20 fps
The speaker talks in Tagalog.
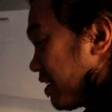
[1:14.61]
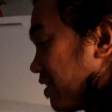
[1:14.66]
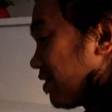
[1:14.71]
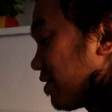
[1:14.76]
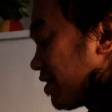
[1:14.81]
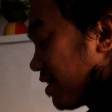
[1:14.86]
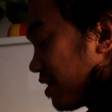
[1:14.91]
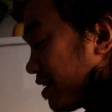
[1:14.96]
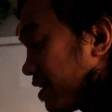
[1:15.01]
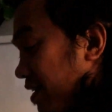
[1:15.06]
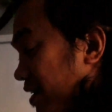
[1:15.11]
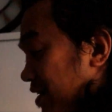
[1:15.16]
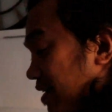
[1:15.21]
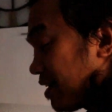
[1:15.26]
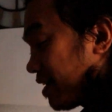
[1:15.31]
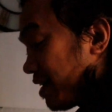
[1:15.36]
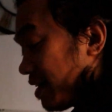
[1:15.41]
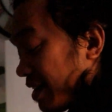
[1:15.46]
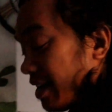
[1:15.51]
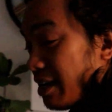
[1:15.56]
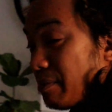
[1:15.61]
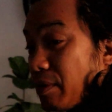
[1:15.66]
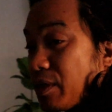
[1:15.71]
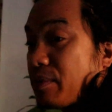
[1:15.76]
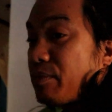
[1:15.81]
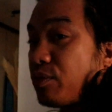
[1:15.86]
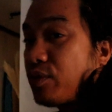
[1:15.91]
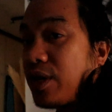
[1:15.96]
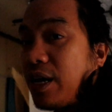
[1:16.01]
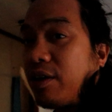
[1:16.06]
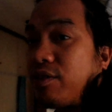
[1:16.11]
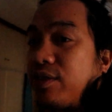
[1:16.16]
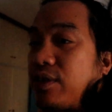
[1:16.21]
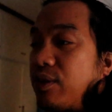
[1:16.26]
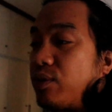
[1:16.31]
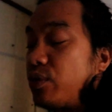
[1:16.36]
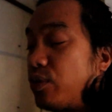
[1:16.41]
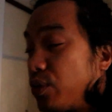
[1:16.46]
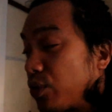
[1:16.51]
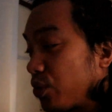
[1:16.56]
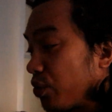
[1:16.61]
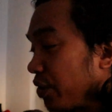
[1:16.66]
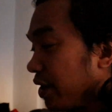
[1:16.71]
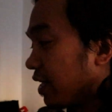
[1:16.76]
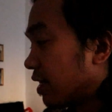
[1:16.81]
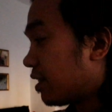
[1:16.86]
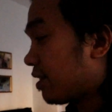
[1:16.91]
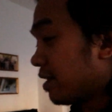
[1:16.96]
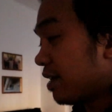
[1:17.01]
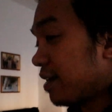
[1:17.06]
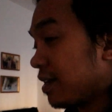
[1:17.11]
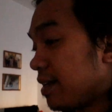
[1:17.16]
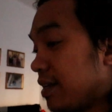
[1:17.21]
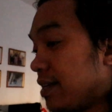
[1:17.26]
Ayun, ah, lalabas muna ako ng lulutuin.